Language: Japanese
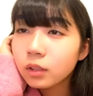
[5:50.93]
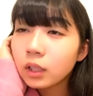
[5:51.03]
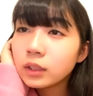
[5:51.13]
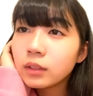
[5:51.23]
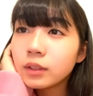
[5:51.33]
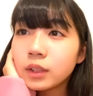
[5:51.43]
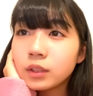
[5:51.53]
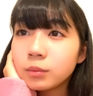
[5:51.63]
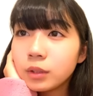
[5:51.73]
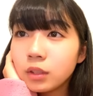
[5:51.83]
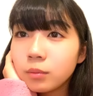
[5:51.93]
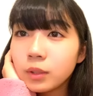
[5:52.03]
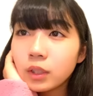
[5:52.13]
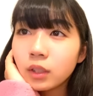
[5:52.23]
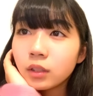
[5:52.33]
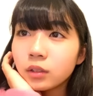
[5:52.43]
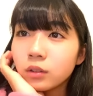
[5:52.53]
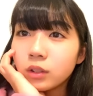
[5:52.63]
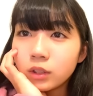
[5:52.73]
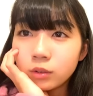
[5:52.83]
朝は久しぶりに見た気がす
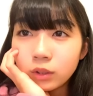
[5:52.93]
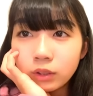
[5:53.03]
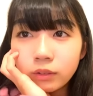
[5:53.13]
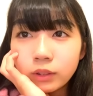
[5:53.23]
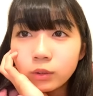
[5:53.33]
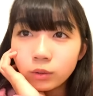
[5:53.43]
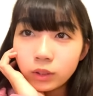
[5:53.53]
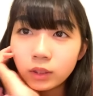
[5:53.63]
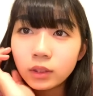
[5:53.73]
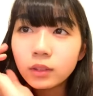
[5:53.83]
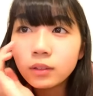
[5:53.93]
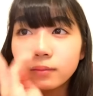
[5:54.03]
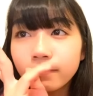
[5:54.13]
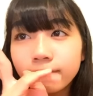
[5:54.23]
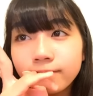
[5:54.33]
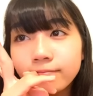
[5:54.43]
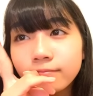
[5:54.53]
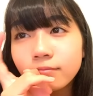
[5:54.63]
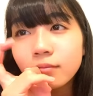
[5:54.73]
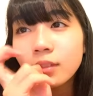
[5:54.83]
るえそれはそうです
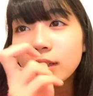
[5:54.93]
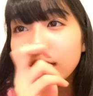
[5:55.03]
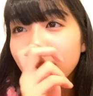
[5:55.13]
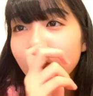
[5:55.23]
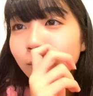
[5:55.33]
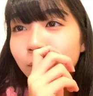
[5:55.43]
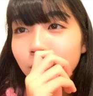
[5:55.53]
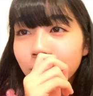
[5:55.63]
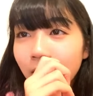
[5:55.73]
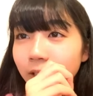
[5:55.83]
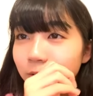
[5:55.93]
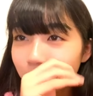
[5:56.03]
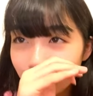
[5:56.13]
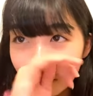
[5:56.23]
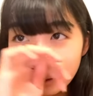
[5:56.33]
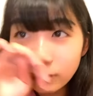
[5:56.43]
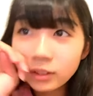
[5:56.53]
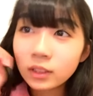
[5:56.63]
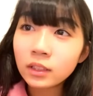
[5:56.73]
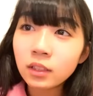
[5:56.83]
何皆さん太鼓を聞いてくる
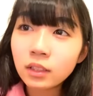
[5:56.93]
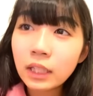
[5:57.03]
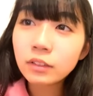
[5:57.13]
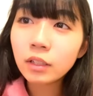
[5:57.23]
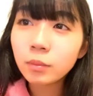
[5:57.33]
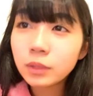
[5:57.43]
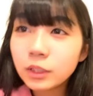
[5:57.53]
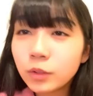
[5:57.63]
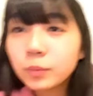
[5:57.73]
んですか太鼓ありますよ